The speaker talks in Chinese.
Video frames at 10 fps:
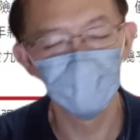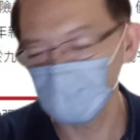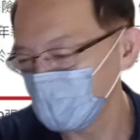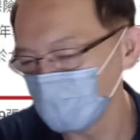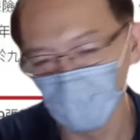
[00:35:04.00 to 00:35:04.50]
这个
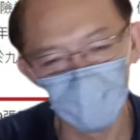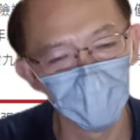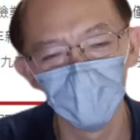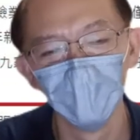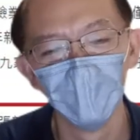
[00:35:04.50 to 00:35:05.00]
也没
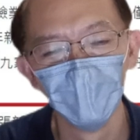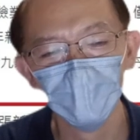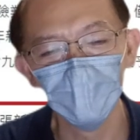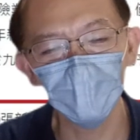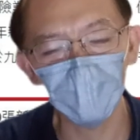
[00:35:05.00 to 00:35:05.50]
错，
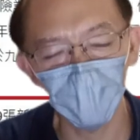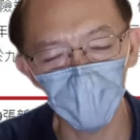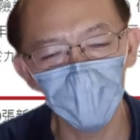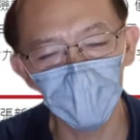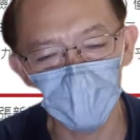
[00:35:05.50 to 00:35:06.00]
只是台
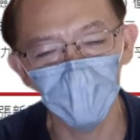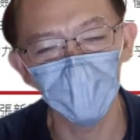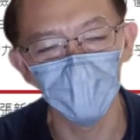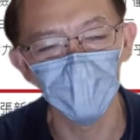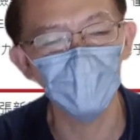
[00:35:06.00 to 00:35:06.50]
湾应该早
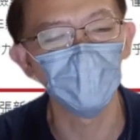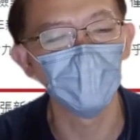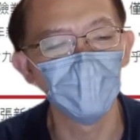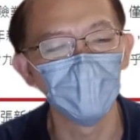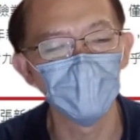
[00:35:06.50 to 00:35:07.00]
点做
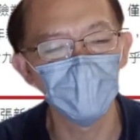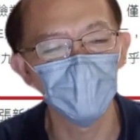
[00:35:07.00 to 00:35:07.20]
啊，这个